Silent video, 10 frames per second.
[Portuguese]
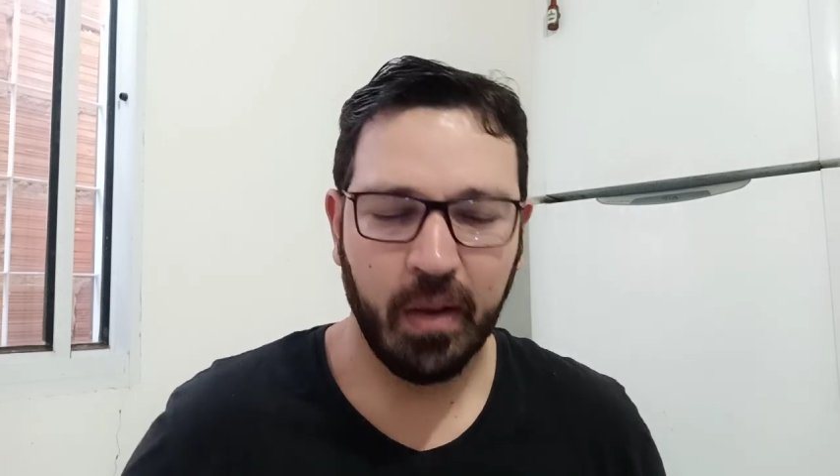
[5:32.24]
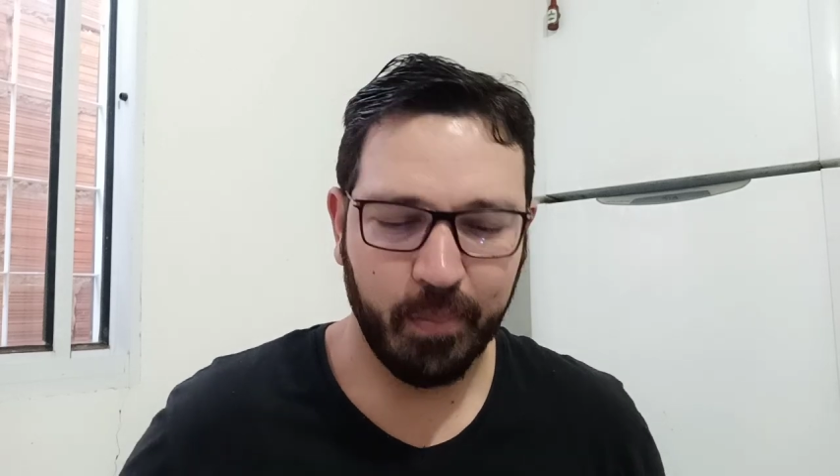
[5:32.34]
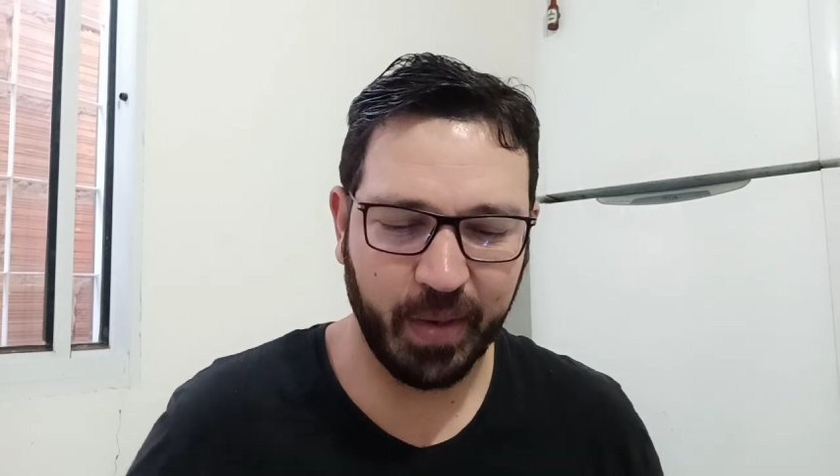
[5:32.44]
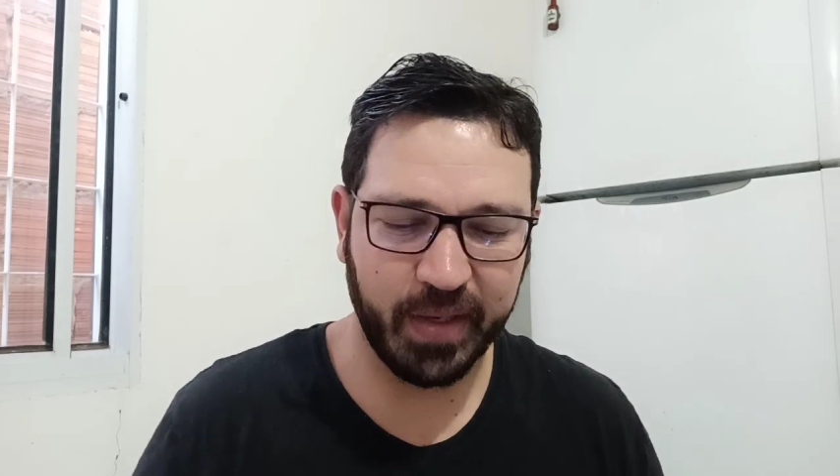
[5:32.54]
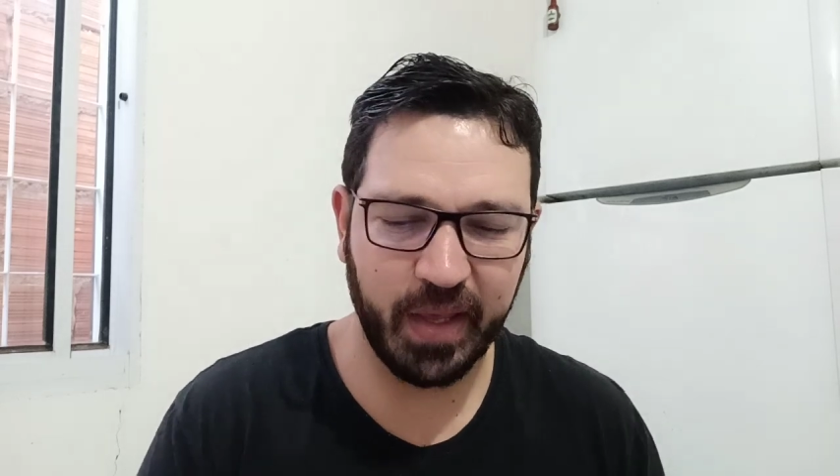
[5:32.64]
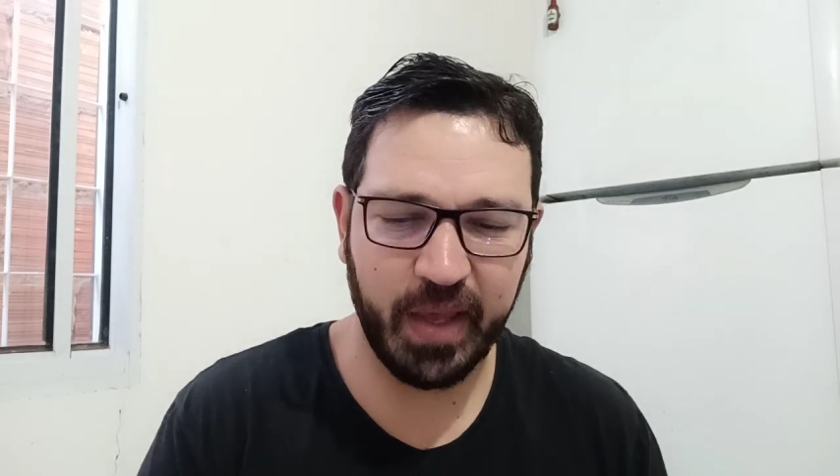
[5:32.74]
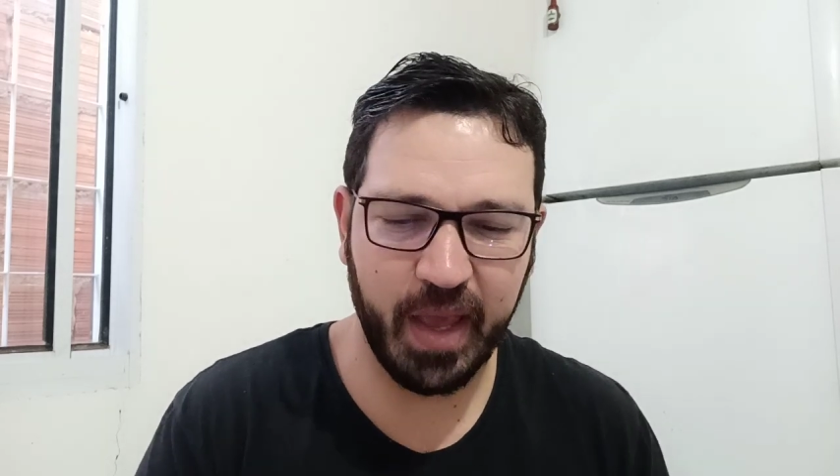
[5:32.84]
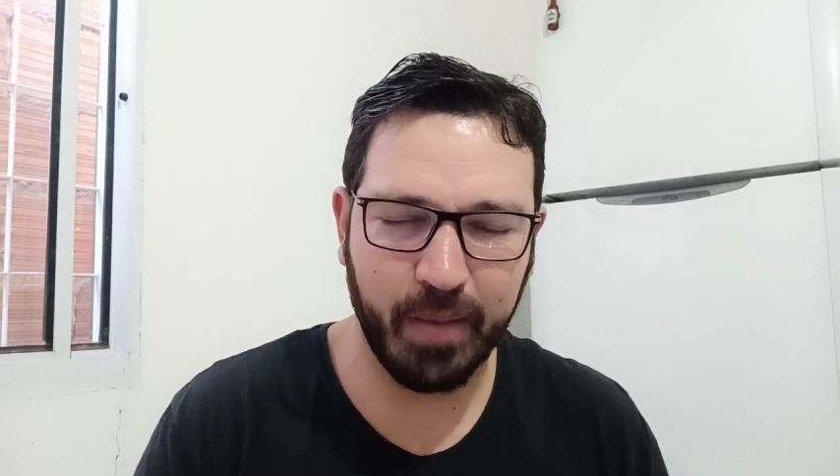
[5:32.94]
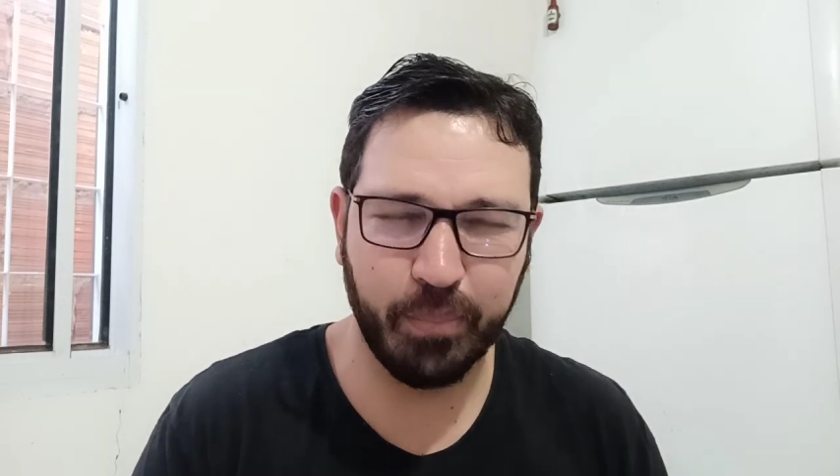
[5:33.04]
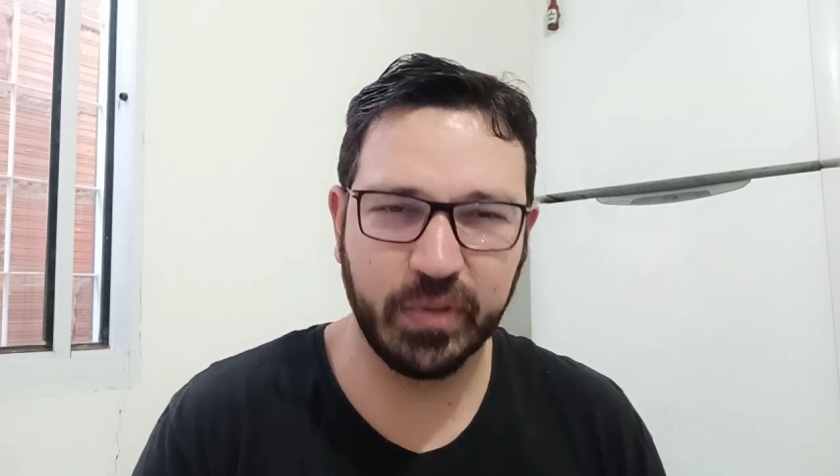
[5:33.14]
Para quem
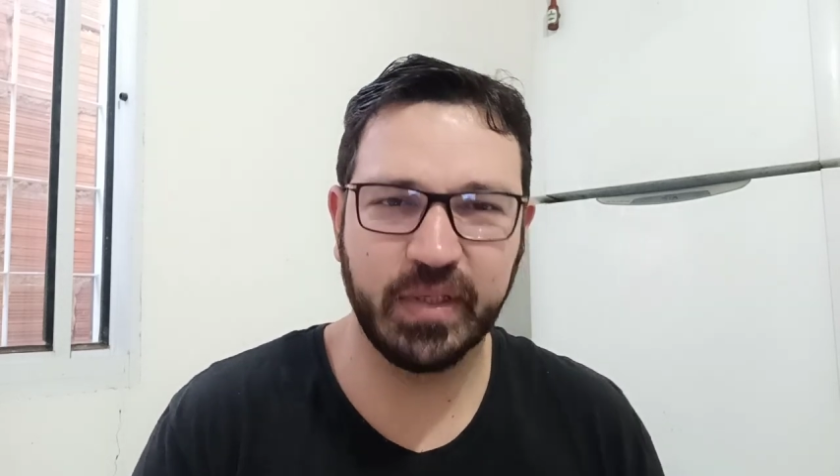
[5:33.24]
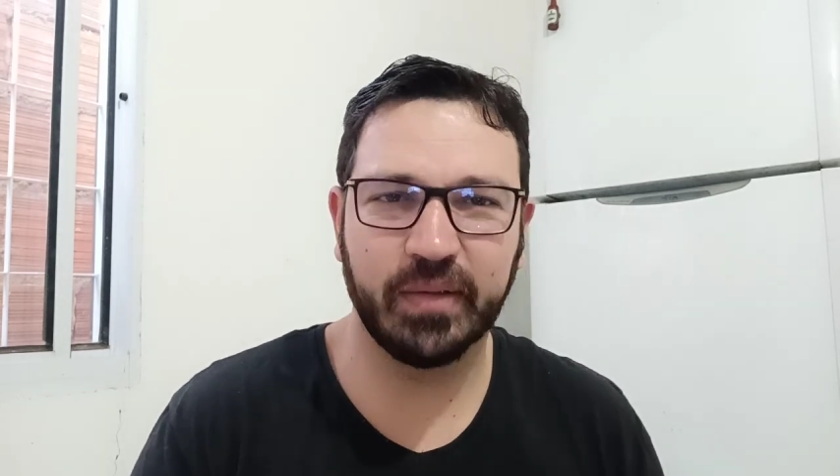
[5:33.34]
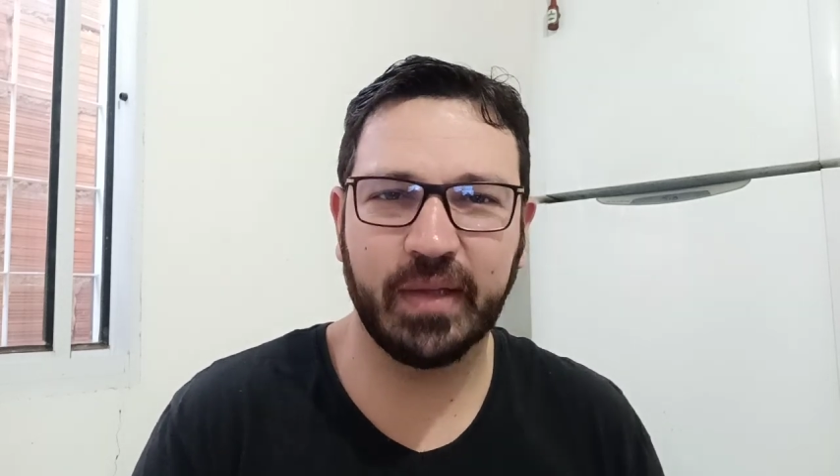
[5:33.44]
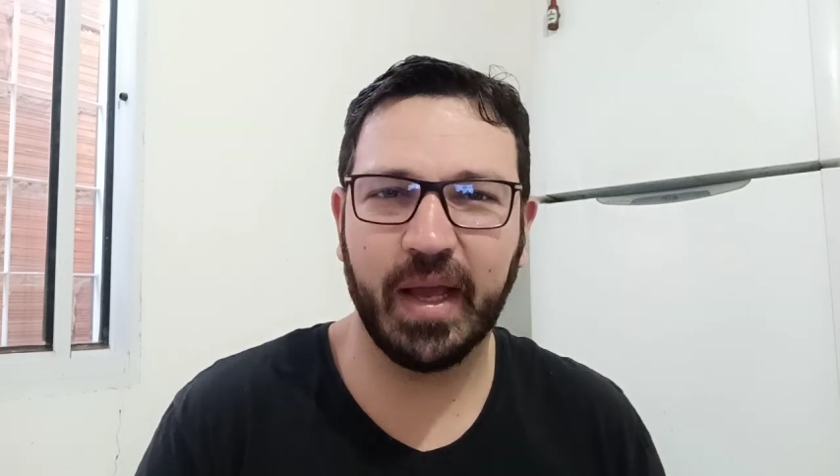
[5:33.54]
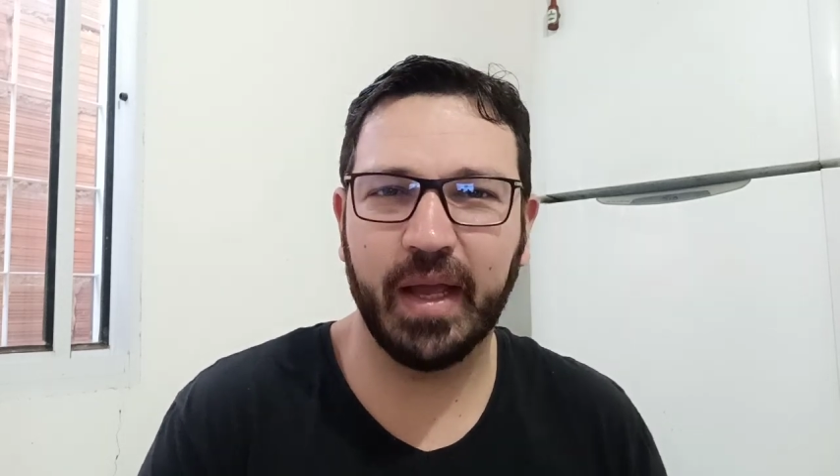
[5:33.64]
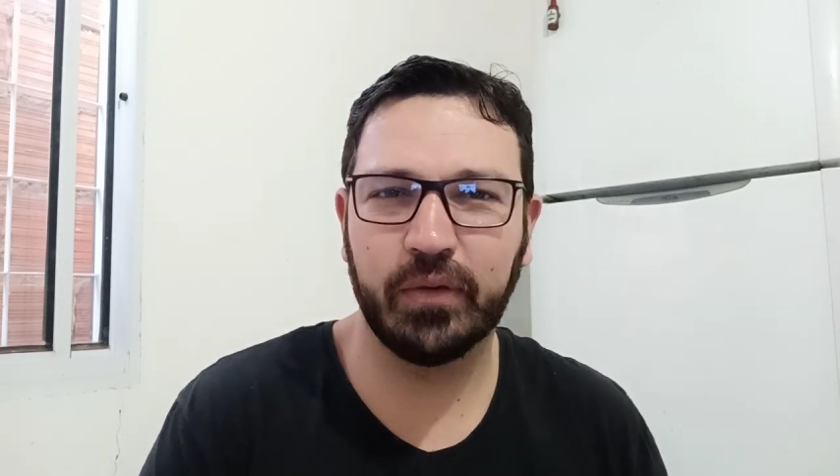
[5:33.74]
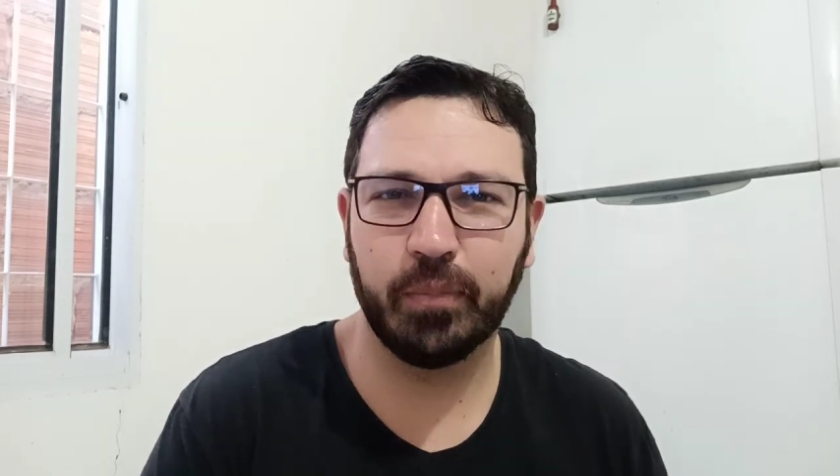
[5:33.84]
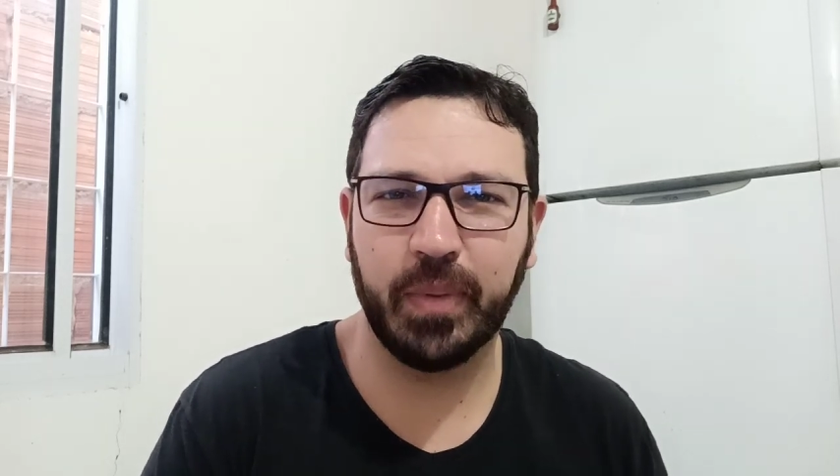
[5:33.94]
é aposentado,